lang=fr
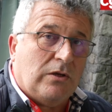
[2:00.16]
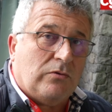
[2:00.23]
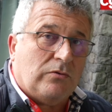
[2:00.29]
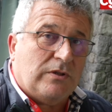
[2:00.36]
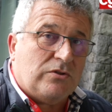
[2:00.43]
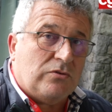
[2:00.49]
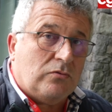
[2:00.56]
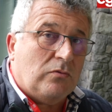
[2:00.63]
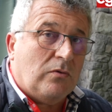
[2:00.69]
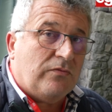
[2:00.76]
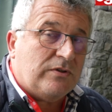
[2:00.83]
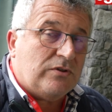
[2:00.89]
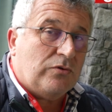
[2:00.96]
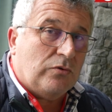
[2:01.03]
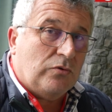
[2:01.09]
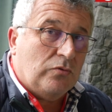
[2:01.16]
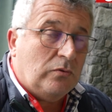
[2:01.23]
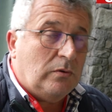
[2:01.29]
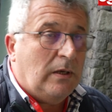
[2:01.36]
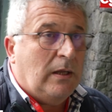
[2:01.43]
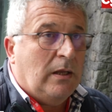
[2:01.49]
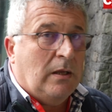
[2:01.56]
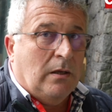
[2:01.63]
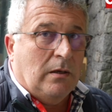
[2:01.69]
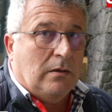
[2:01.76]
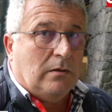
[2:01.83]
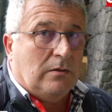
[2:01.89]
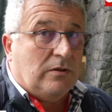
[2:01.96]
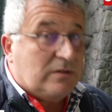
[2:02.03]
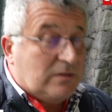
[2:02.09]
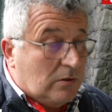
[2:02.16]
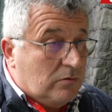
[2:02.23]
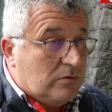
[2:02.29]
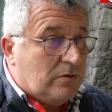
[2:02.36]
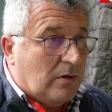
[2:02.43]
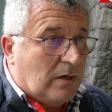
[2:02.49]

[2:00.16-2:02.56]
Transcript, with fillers: qu'on a surtout en face de nous, euh, dans cette liste de